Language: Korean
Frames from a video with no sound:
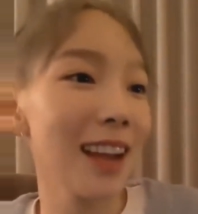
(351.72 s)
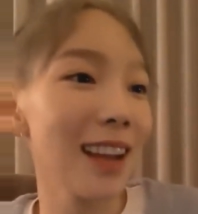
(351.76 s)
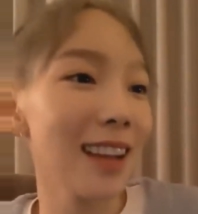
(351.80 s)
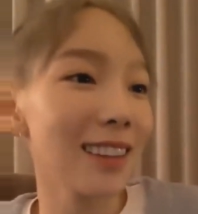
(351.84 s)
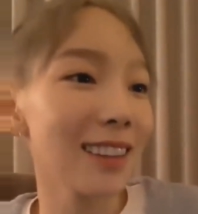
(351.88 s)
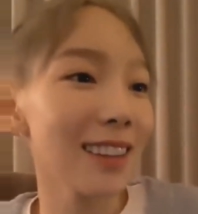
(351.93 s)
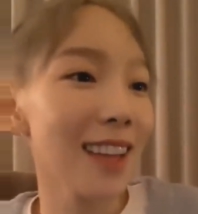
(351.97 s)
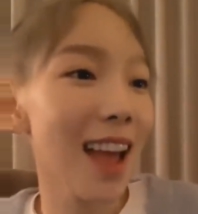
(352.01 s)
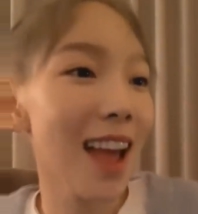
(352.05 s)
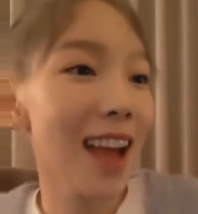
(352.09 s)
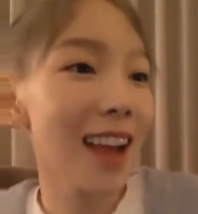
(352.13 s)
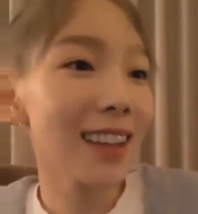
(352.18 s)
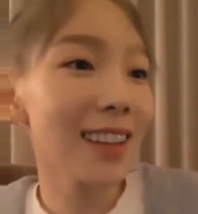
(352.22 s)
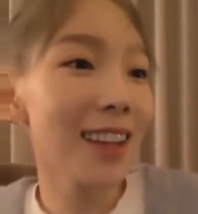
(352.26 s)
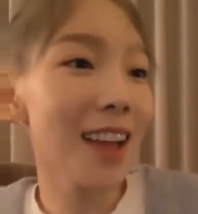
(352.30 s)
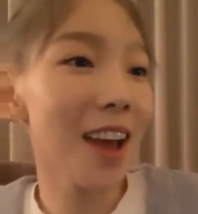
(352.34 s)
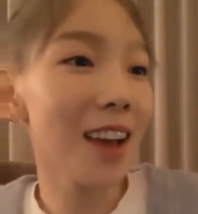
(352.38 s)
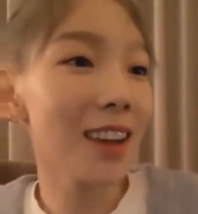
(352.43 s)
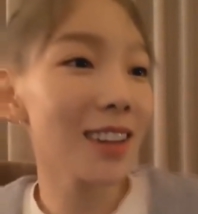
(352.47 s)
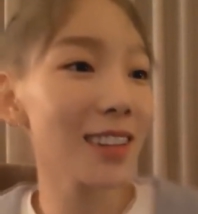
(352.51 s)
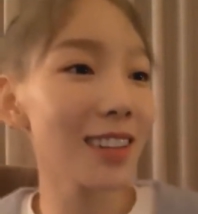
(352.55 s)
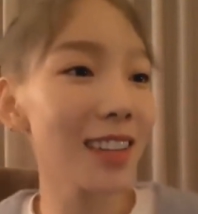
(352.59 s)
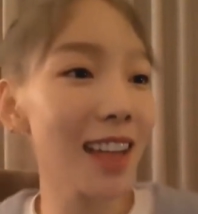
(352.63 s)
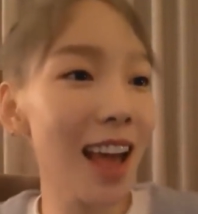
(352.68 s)
내가
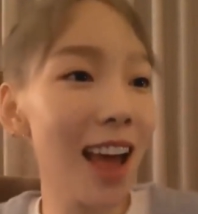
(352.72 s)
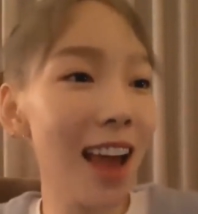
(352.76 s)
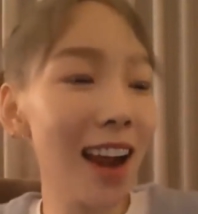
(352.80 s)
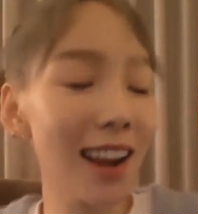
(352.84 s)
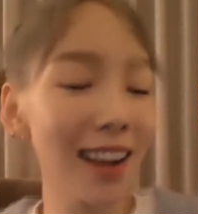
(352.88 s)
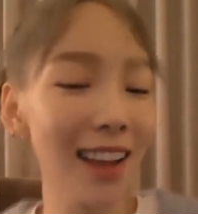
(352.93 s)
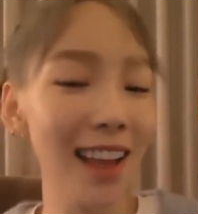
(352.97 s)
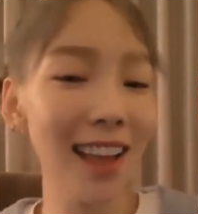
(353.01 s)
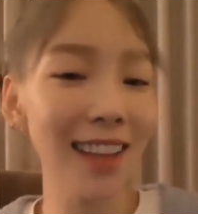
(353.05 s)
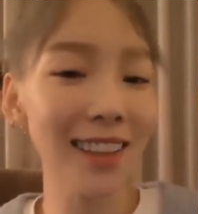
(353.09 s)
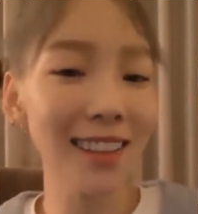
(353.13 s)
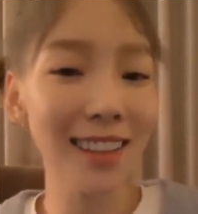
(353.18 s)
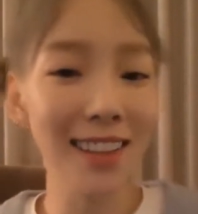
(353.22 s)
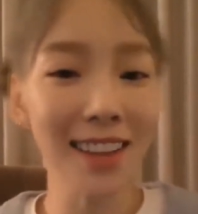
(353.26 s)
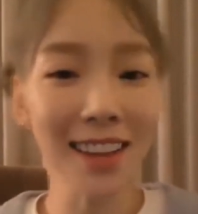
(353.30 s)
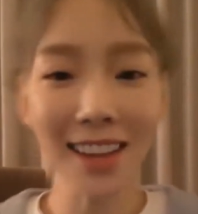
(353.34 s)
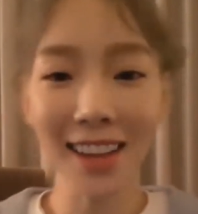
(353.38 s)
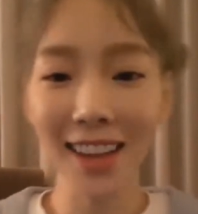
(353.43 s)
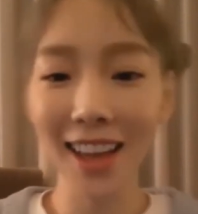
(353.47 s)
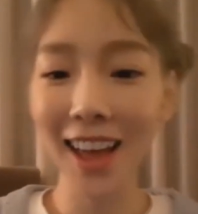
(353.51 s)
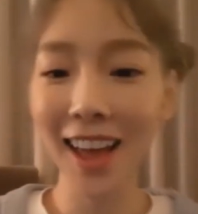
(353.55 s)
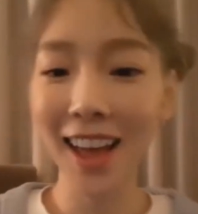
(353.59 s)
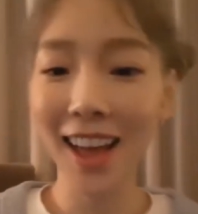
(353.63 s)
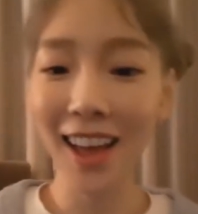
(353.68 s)
너를
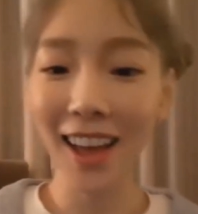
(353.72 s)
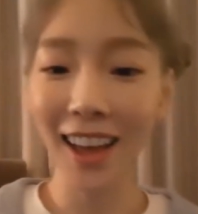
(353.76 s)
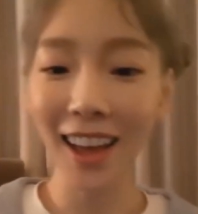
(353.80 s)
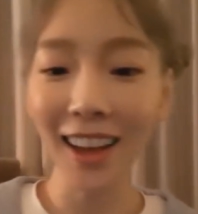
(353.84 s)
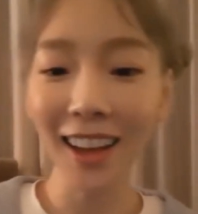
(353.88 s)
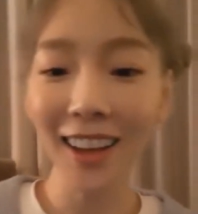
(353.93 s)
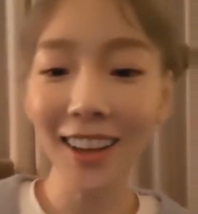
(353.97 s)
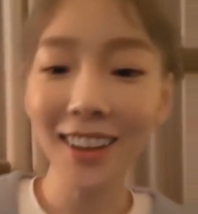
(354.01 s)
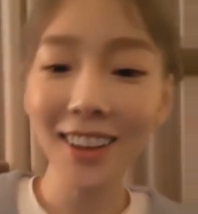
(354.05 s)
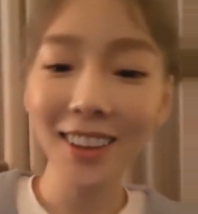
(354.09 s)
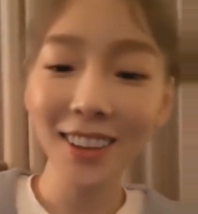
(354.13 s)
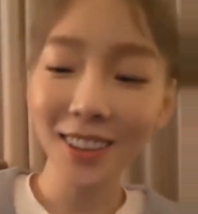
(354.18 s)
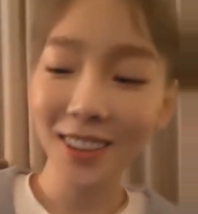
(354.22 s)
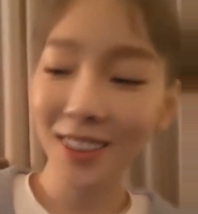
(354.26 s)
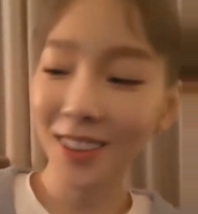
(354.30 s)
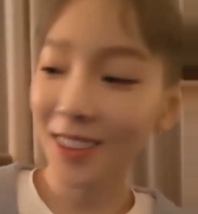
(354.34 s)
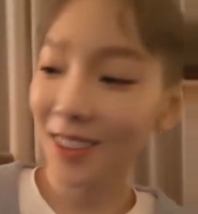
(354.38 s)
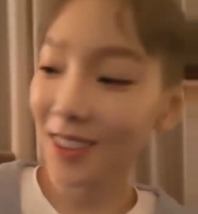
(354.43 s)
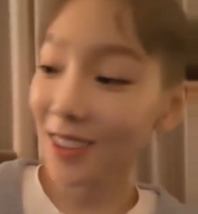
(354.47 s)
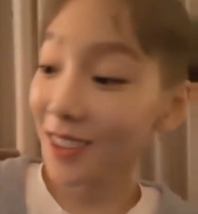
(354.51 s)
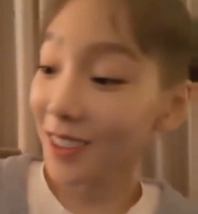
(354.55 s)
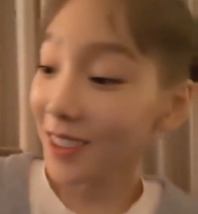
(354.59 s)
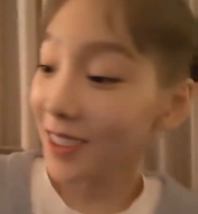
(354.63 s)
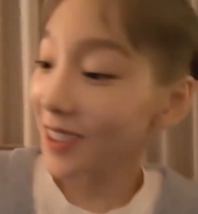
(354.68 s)
사랑했을까
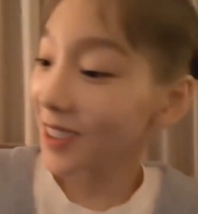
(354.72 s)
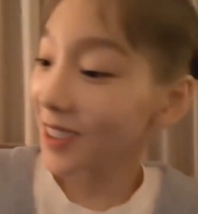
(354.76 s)
우